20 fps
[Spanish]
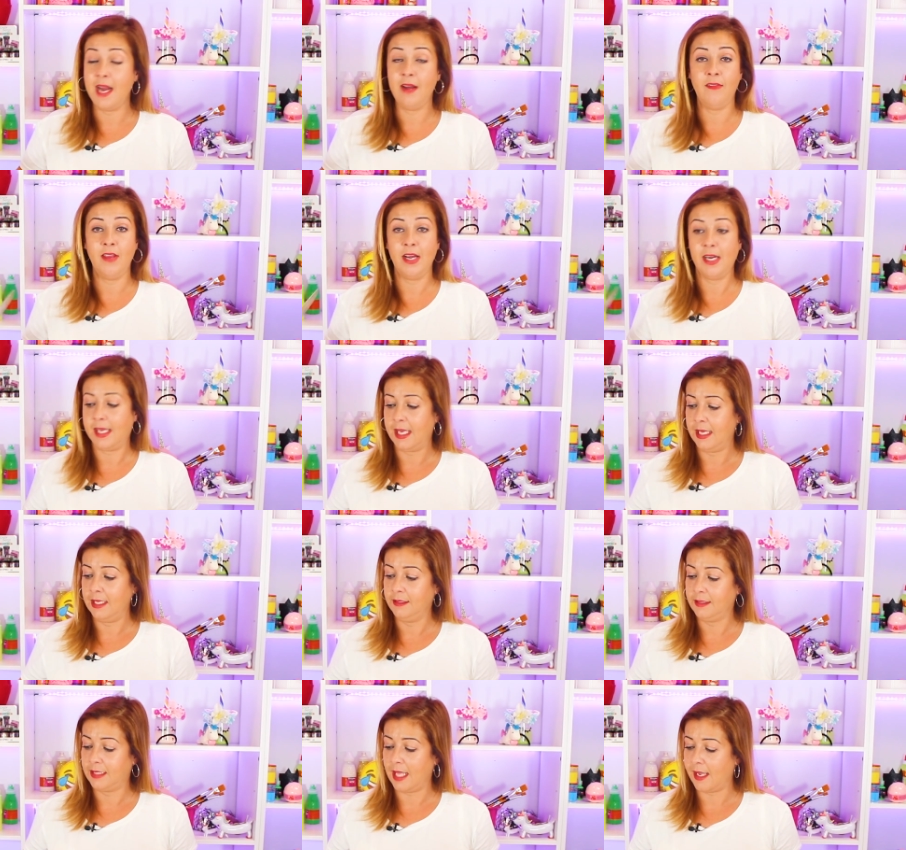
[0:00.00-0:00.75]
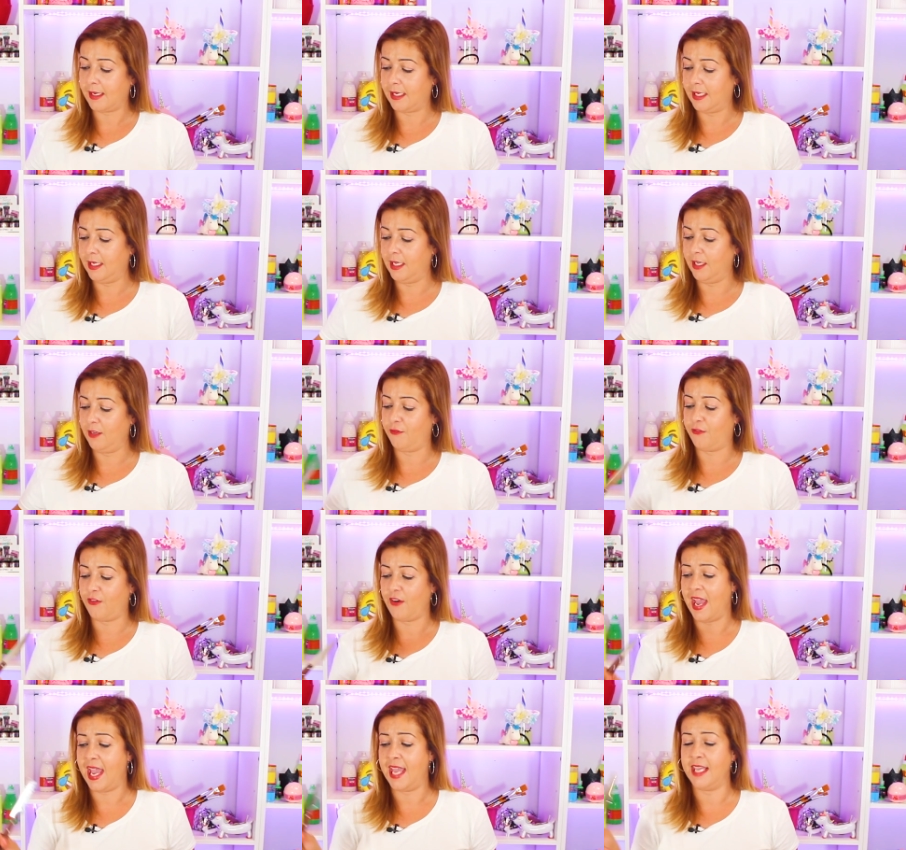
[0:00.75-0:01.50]
el del Kentucky
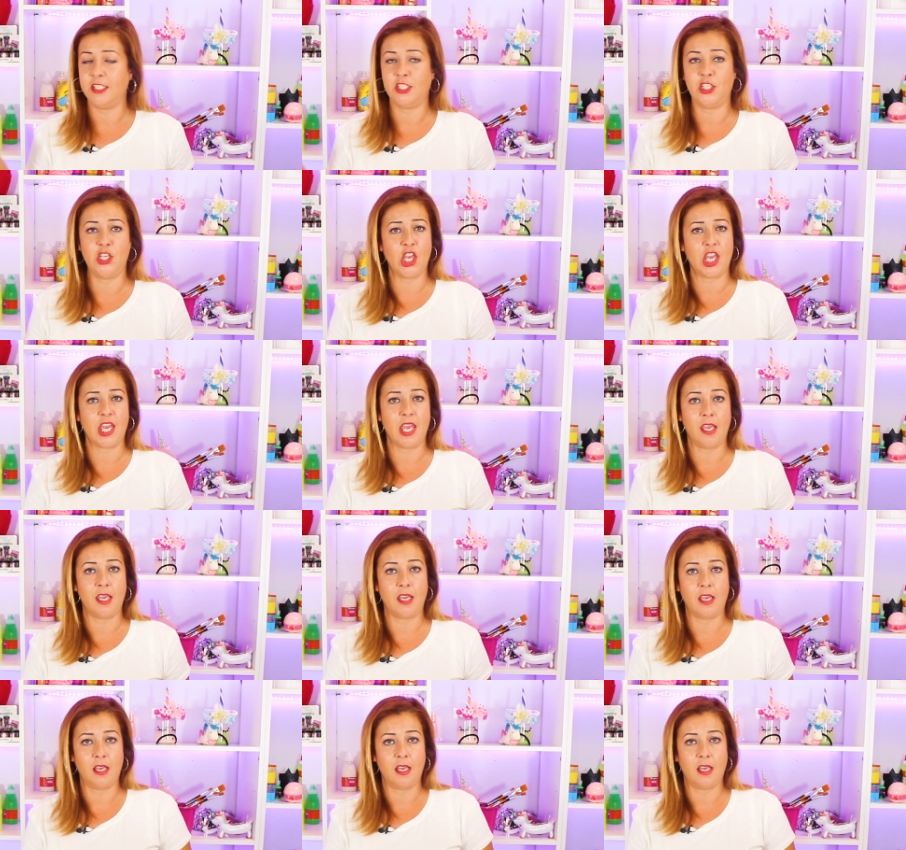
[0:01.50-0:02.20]
Fried Chicken,